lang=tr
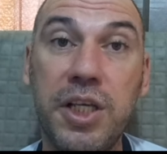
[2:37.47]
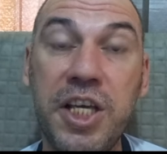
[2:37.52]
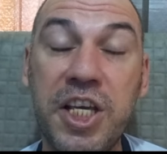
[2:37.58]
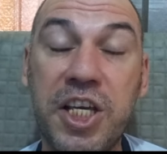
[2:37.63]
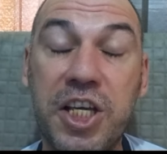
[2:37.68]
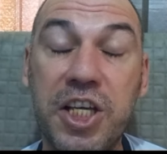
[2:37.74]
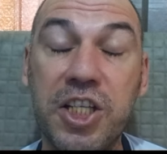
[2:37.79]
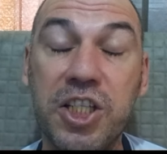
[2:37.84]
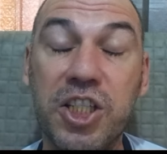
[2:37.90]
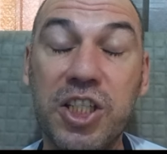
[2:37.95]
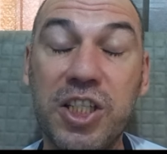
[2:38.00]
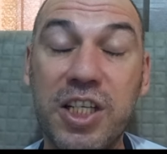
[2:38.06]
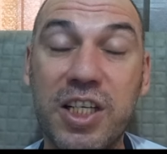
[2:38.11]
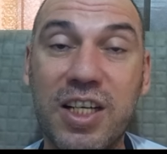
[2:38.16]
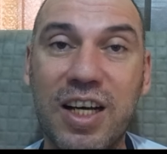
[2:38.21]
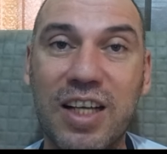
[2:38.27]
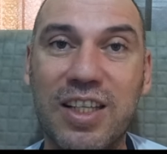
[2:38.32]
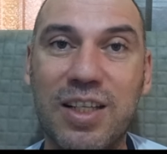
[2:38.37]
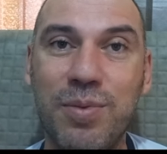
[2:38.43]
İkinci
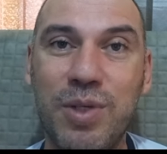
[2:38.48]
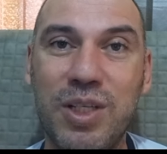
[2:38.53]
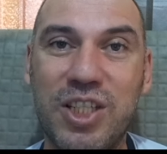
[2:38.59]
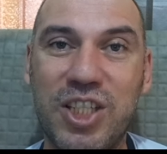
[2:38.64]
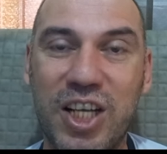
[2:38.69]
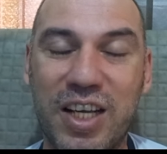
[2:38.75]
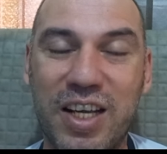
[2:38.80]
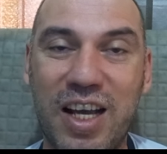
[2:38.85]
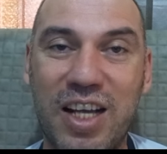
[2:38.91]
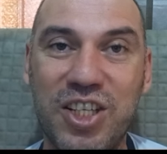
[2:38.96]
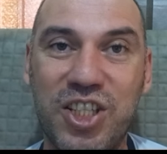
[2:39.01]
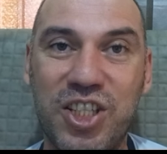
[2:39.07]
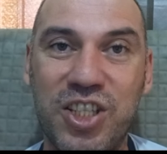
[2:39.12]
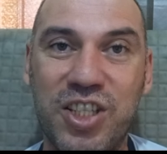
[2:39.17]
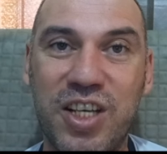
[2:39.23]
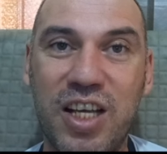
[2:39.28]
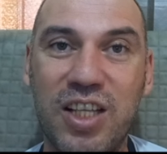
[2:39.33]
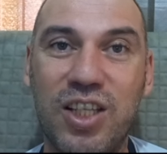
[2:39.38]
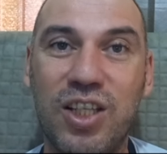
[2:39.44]
dikkatimi çeken
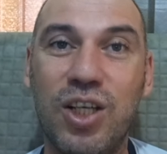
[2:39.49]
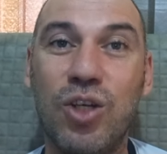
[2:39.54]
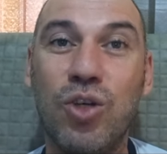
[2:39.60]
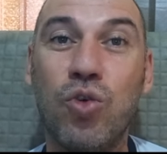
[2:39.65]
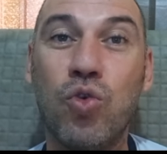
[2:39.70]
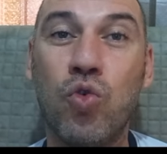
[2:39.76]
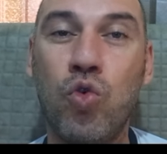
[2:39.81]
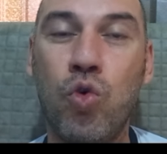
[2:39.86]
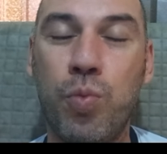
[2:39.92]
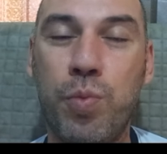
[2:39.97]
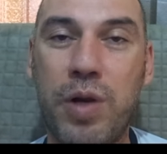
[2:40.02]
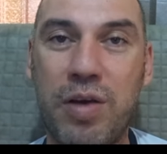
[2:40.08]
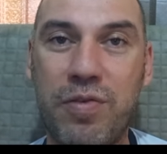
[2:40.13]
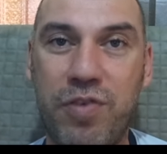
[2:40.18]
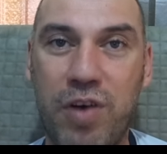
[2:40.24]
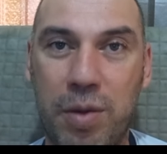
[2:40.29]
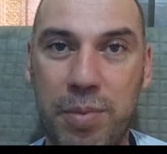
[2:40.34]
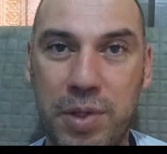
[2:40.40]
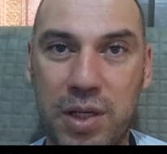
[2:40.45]
şirket gübre
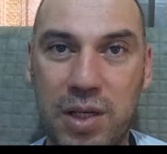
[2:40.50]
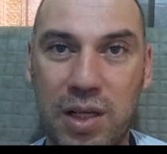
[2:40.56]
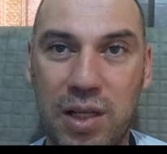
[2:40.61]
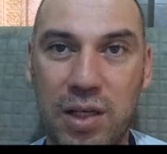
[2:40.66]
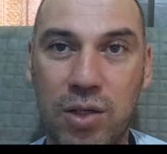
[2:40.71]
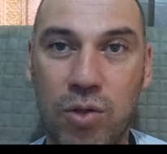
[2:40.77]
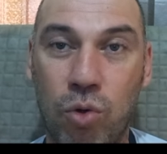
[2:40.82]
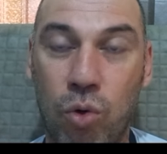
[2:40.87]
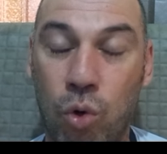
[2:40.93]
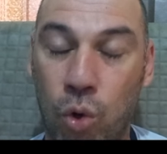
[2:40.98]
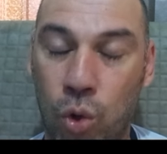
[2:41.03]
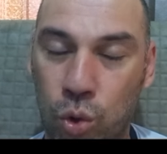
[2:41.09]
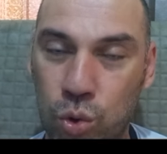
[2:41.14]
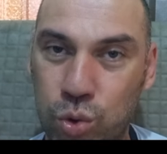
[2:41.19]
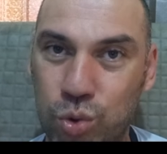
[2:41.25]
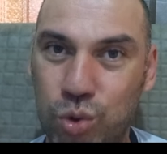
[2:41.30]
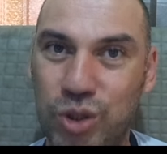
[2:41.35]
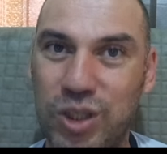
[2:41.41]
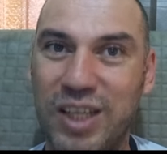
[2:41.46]
fabrikaları.
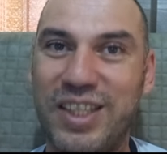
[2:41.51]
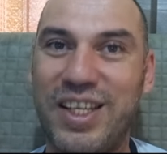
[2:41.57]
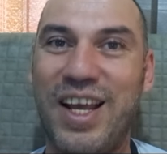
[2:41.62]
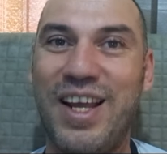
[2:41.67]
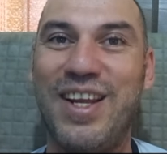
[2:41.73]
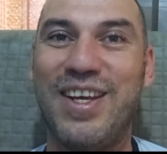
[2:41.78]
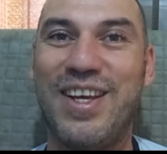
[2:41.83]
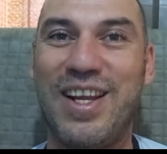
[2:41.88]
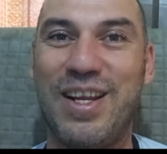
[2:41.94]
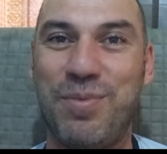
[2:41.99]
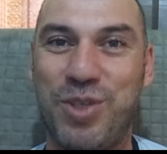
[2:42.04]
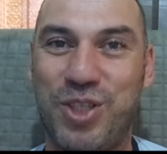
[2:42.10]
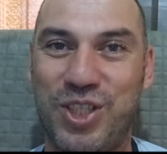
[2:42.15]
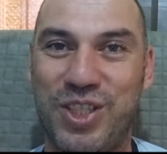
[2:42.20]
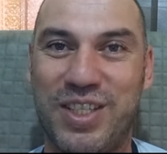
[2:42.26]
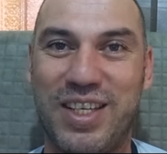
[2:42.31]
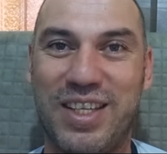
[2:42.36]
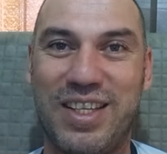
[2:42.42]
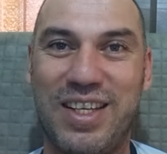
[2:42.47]
Oldukça tehlikeli bir
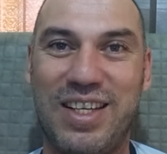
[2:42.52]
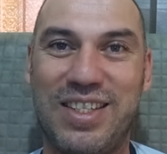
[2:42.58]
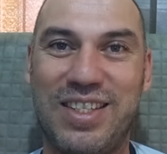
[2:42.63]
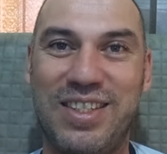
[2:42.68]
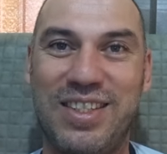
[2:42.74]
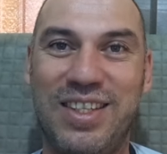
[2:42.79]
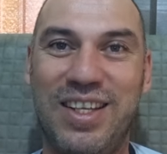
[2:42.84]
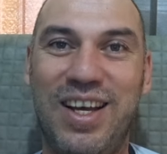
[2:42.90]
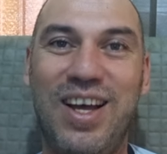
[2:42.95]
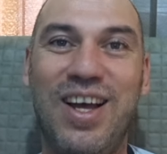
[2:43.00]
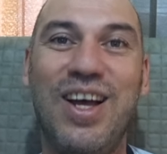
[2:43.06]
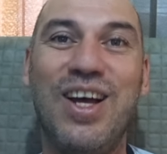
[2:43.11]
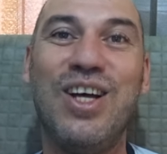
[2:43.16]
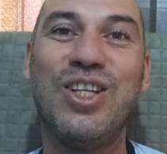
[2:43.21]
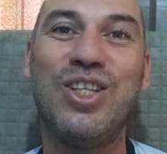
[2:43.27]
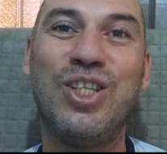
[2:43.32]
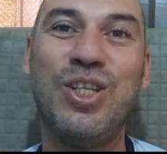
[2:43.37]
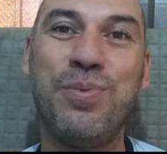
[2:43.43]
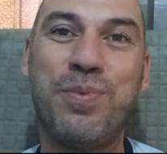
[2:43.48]
şirket aslında.
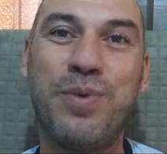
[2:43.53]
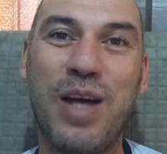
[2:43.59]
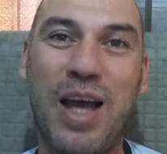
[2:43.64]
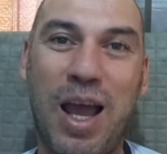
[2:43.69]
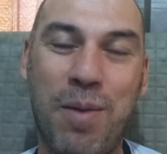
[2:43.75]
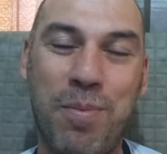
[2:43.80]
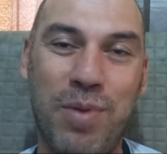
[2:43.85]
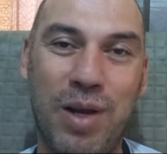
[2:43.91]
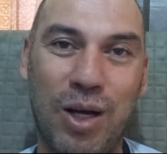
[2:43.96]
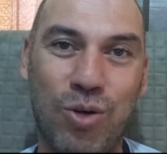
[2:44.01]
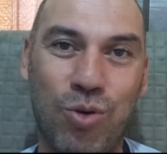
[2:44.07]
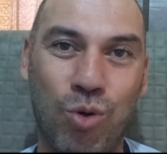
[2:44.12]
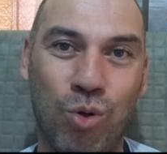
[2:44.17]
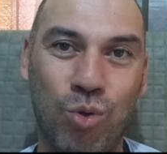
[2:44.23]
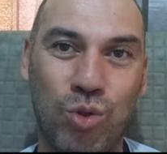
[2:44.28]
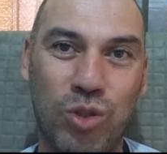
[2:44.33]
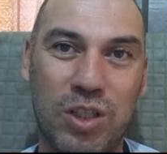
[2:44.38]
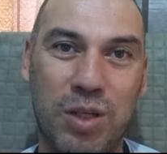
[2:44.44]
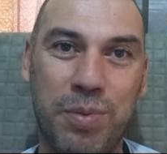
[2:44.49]
Tıpkı emlak
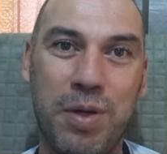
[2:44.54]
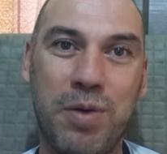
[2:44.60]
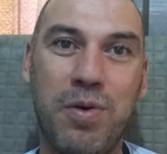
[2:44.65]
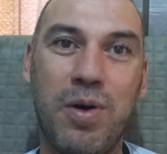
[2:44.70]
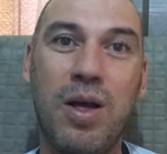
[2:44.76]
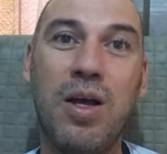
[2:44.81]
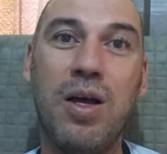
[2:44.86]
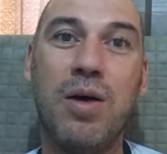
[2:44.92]
konut gibi